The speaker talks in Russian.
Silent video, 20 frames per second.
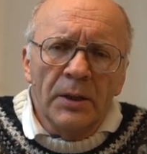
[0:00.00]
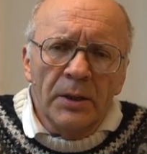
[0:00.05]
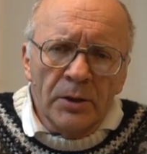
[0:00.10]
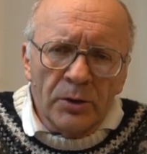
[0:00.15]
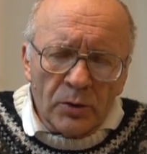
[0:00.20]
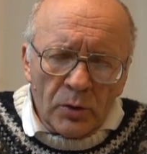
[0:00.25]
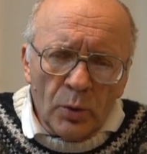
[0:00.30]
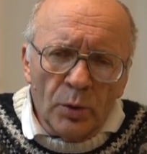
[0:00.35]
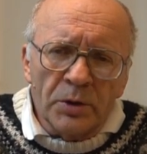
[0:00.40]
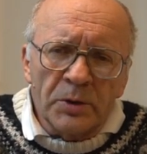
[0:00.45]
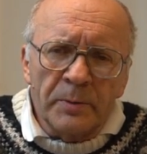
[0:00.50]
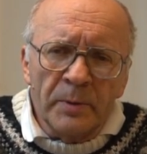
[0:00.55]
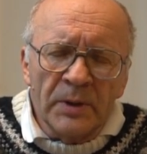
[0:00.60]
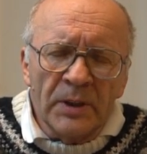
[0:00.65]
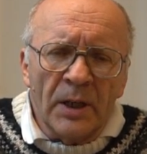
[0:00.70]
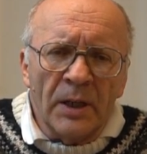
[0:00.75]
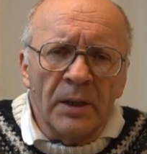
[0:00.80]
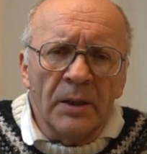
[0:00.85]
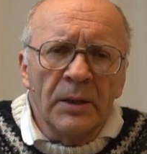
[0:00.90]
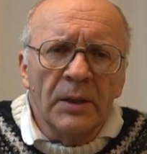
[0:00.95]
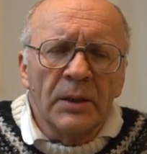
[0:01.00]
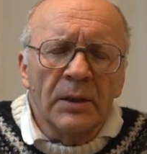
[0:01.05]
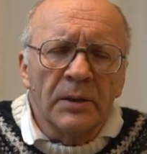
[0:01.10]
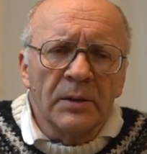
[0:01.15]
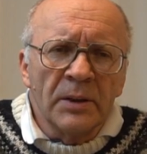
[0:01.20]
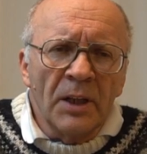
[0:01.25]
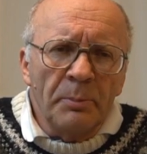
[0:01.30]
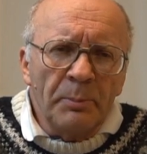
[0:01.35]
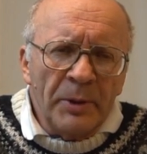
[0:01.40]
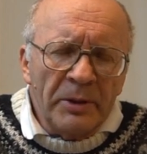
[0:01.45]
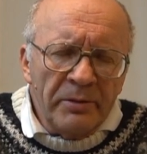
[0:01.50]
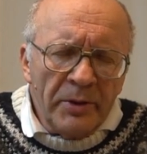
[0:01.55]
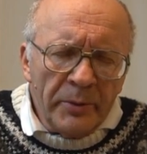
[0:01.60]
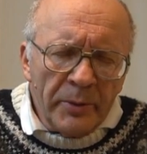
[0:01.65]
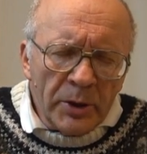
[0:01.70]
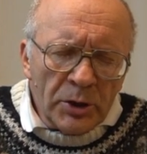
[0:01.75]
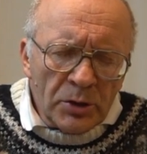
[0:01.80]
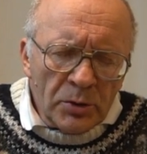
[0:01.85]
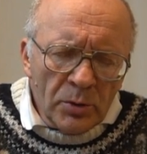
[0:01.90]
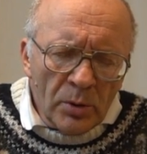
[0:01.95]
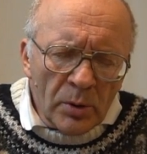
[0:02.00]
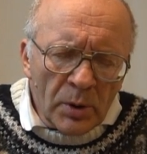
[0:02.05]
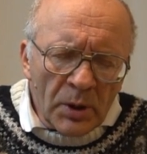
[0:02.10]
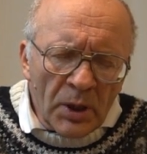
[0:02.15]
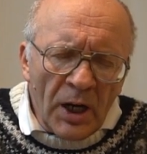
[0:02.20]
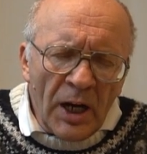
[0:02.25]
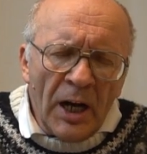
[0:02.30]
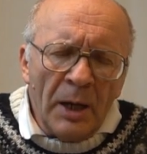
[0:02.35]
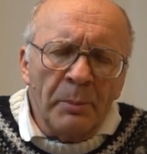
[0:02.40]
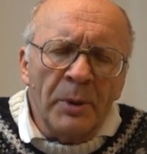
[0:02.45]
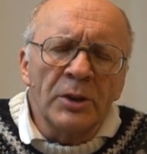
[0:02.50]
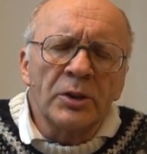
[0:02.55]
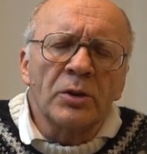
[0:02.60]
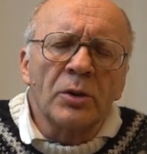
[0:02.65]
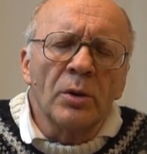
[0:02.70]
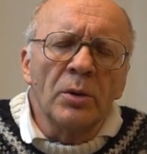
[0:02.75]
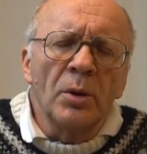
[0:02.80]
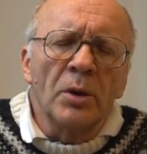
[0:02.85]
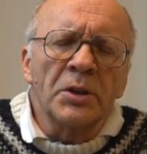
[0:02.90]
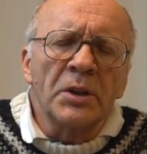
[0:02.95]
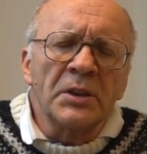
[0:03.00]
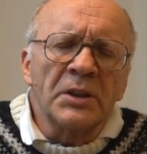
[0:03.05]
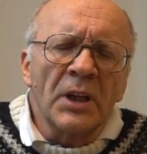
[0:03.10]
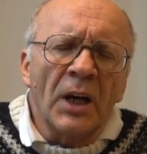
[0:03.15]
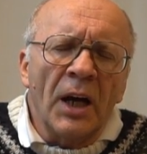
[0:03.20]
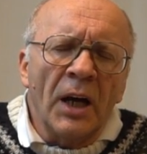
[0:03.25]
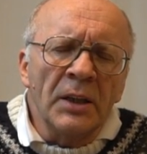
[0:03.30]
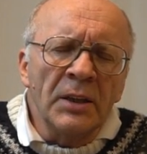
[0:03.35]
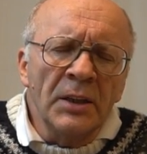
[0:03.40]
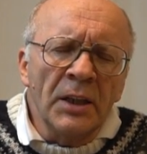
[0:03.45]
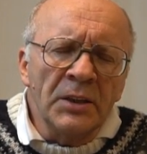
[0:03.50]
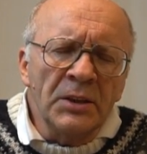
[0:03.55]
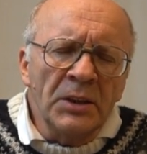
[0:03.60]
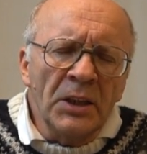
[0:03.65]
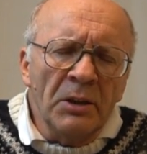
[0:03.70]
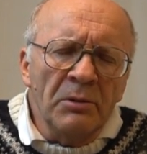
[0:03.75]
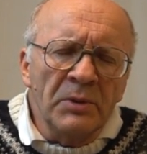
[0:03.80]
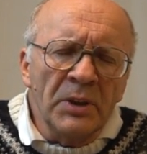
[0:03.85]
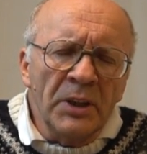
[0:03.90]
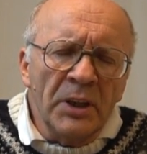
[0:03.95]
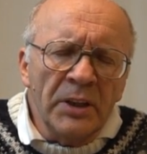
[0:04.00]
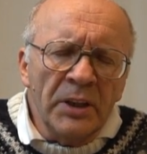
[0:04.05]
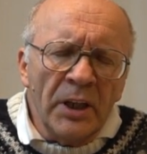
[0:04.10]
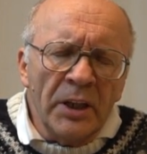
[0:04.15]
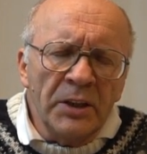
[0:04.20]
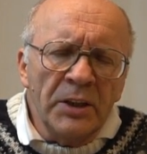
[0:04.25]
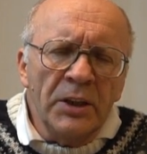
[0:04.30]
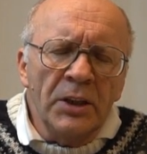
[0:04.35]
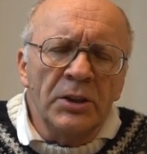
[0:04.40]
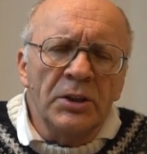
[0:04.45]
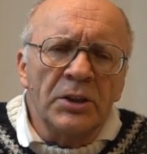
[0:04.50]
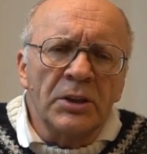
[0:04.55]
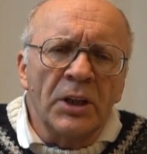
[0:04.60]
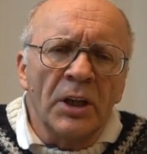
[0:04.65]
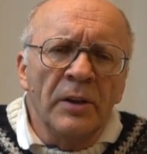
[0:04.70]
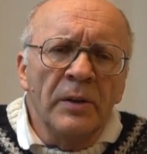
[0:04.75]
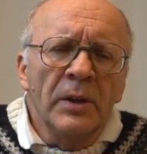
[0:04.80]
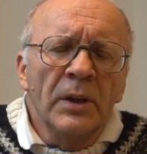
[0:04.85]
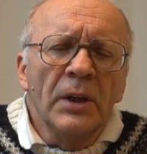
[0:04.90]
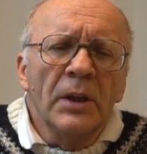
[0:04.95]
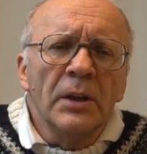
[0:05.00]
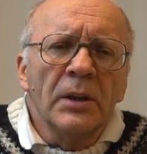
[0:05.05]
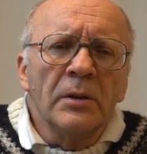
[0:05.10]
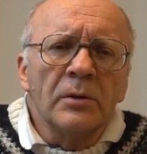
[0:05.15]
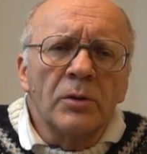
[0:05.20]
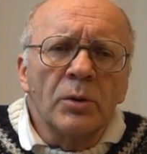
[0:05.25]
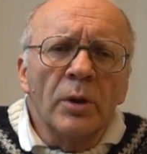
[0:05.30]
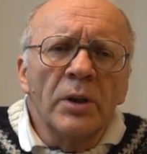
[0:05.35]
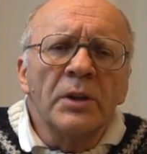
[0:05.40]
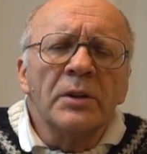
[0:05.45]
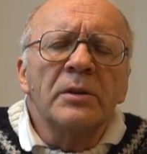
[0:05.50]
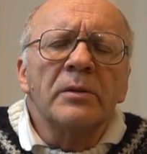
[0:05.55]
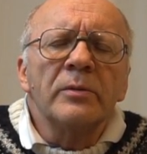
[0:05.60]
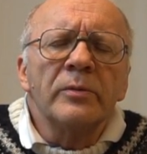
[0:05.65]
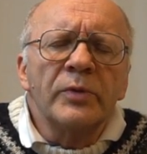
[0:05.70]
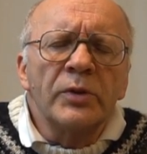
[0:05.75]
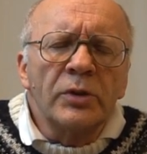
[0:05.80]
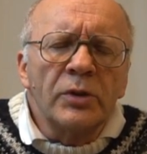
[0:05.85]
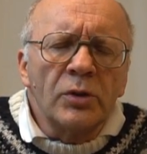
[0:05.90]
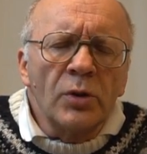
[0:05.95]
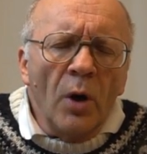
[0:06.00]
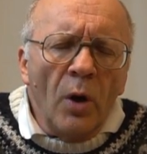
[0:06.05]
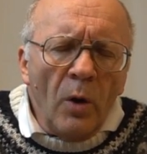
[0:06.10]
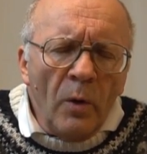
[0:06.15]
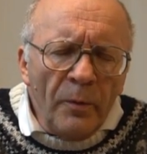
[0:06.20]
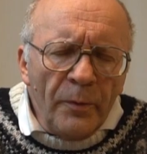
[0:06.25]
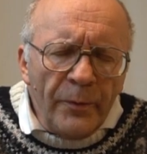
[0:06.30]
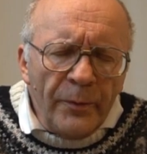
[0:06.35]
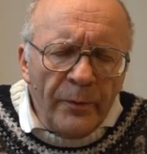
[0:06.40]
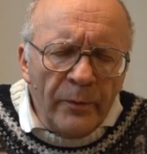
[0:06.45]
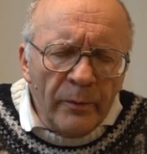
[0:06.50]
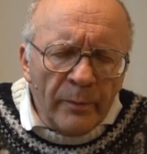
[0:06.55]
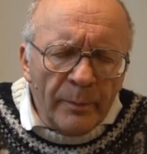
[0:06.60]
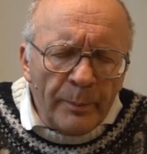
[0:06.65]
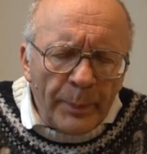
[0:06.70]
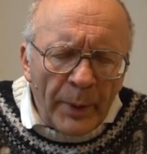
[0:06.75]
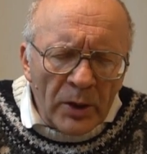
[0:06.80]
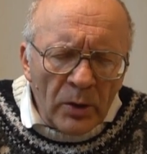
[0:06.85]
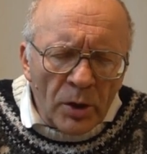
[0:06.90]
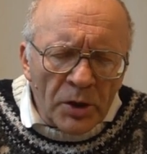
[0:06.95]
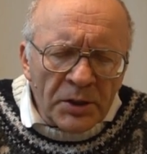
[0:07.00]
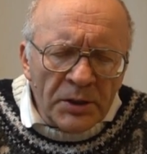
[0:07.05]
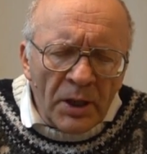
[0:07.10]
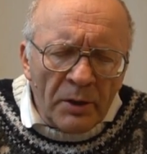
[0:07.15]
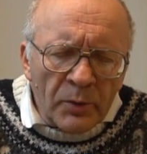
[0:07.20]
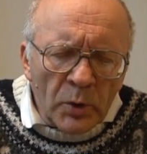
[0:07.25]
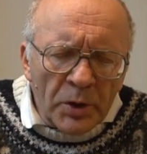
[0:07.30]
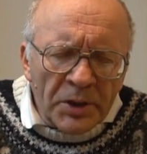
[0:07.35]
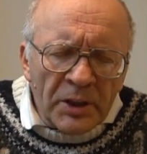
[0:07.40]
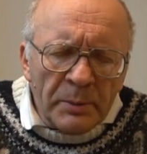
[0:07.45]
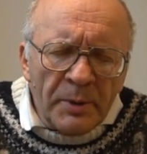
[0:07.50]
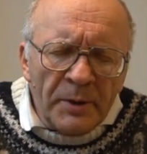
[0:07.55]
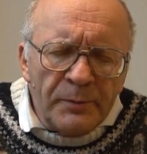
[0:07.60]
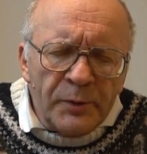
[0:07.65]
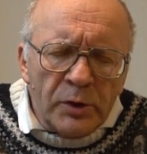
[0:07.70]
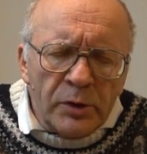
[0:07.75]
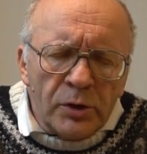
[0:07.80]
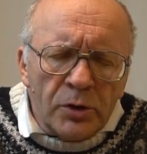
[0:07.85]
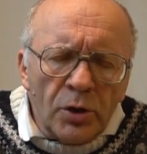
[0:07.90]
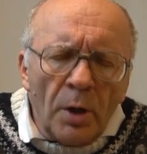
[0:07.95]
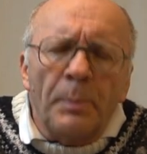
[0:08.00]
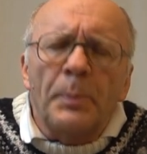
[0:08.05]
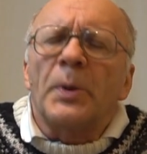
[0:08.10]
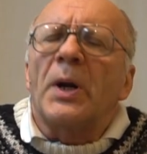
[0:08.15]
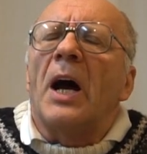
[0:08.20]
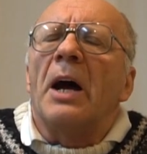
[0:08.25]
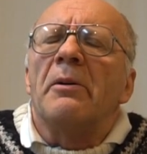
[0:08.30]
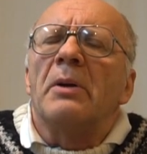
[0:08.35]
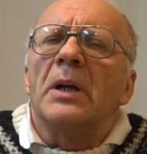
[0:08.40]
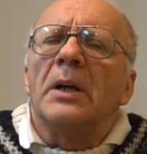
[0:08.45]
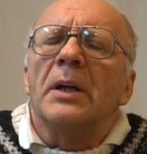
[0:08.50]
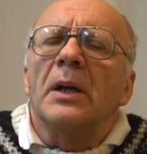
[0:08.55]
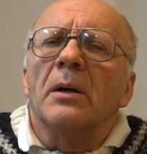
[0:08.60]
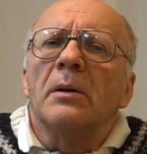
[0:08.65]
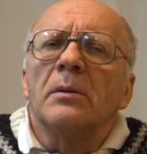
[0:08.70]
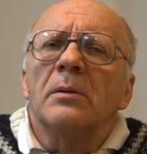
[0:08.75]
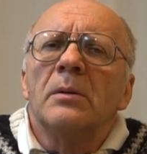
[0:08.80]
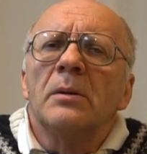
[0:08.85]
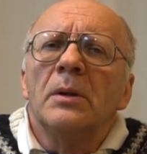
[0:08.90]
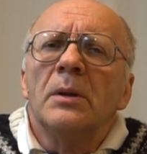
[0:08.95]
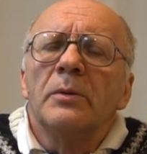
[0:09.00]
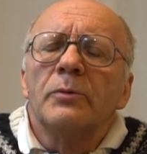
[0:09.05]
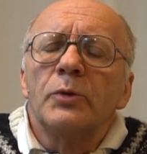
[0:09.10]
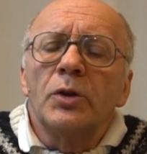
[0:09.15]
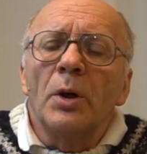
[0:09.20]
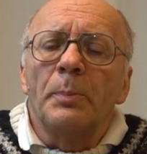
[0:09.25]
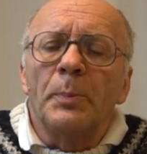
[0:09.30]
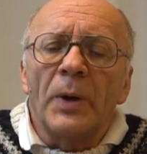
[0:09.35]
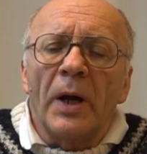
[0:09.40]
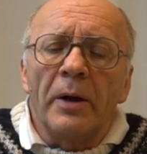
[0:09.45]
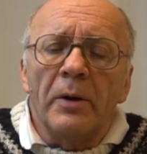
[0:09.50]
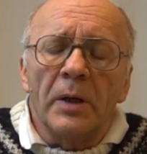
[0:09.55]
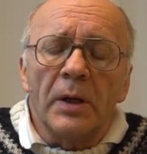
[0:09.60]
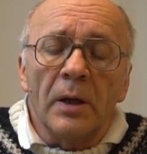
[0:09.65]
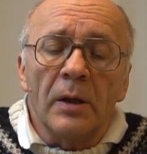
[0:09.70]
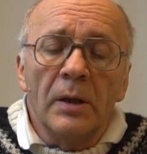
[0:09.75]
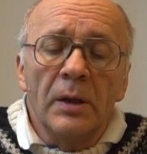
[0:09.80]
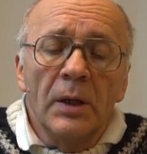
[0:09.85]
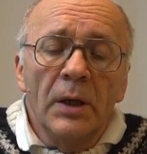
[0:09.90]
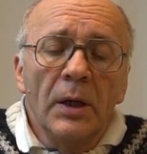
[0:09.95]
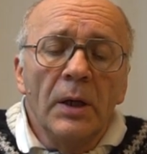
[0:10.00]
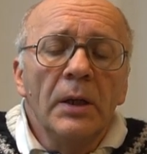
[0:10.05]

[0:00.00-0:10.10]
искусственно на прививочную рамочку ложатся однодневные яички, и, то есть все положено вроде бы все правильно, все правильно.